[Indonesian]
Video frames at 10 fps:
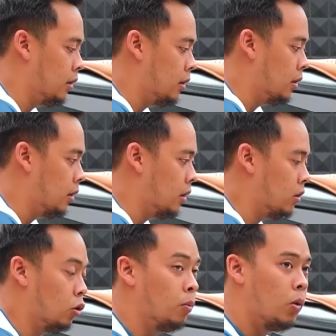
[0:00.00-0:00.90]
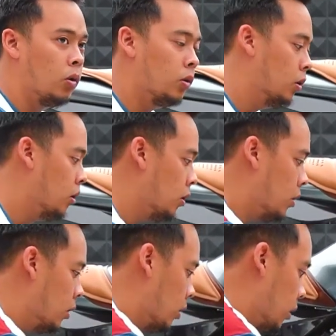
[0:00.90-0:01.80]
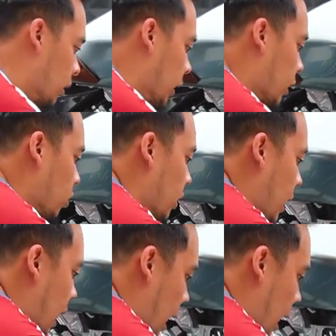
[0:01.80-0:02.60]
uh, turbo, itu dia